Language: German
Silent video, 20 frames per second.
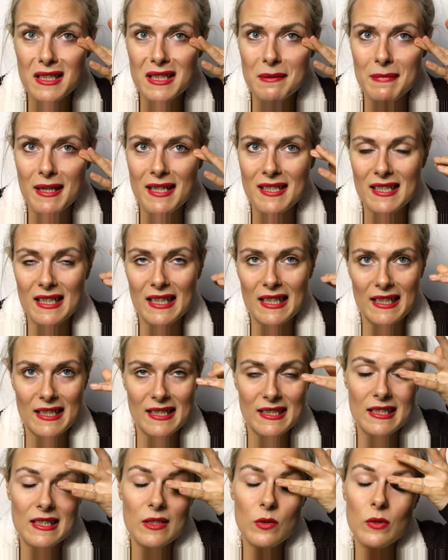Ich mag es
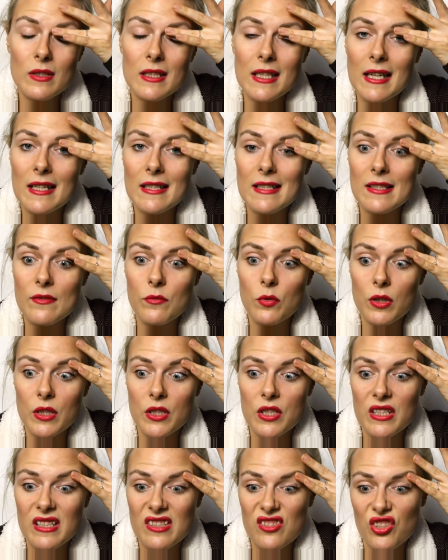allerdings nicht so sehr, dass es
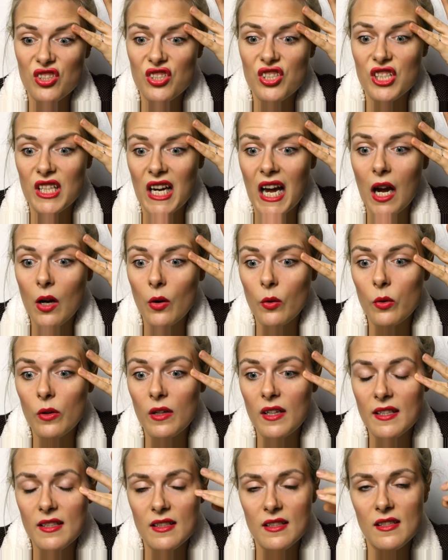wirklich schon stark
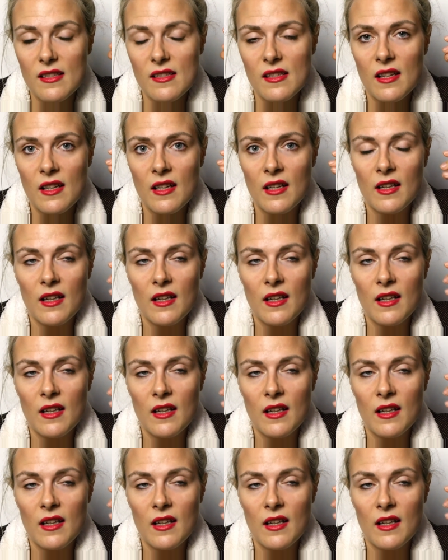ölig ist.